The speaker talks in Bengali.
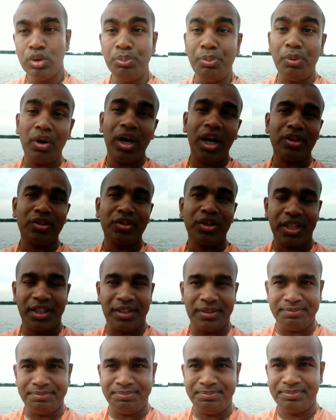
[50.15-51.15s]
উপকার
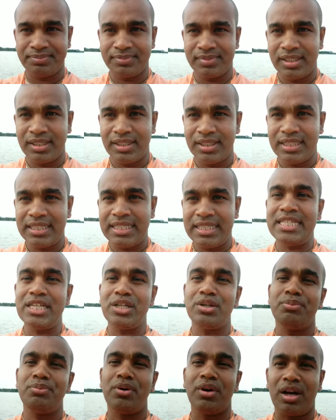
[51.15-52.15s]
করেন
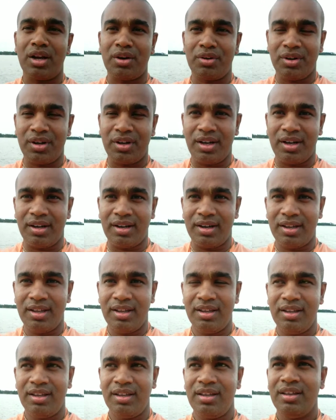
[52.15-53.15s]
কিসের উপকার করেন
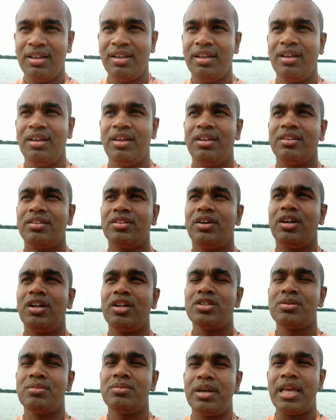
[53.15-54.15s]
তো
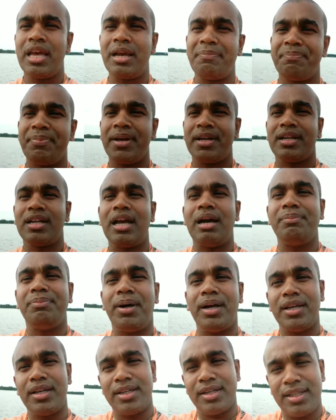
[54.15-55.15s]
অনেক সময় এক পেট
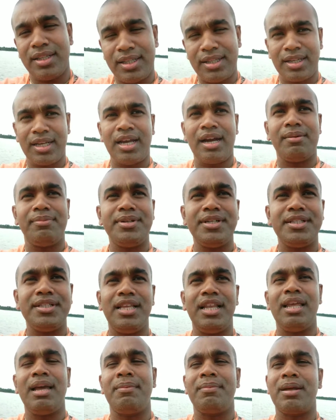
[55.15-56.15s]
খাপাই খাবিয়ে
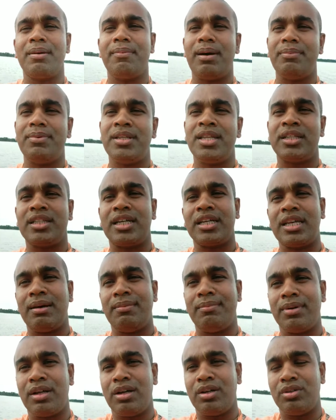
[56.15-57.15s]
দিলে আমরা ভাবি না তাকে
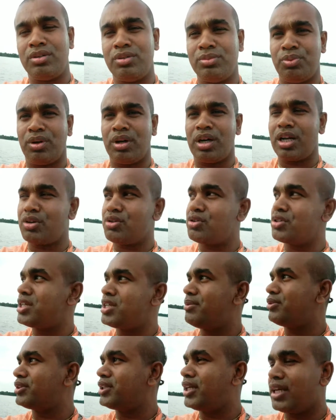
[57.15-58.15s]
আমরা উপকার করছি
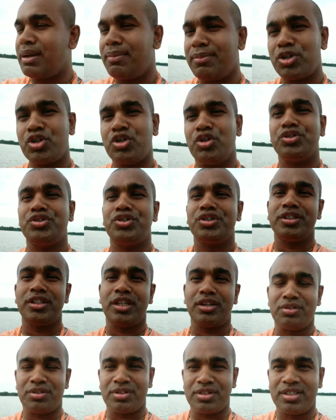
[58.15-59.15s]
এবং তাকে আমরা
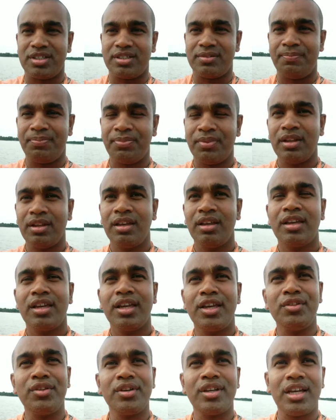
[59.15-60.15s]
সহযোগিতা করছি
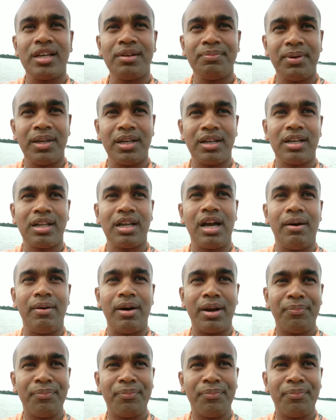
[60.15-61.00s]
কিন্তু এক পেট খাওয়ার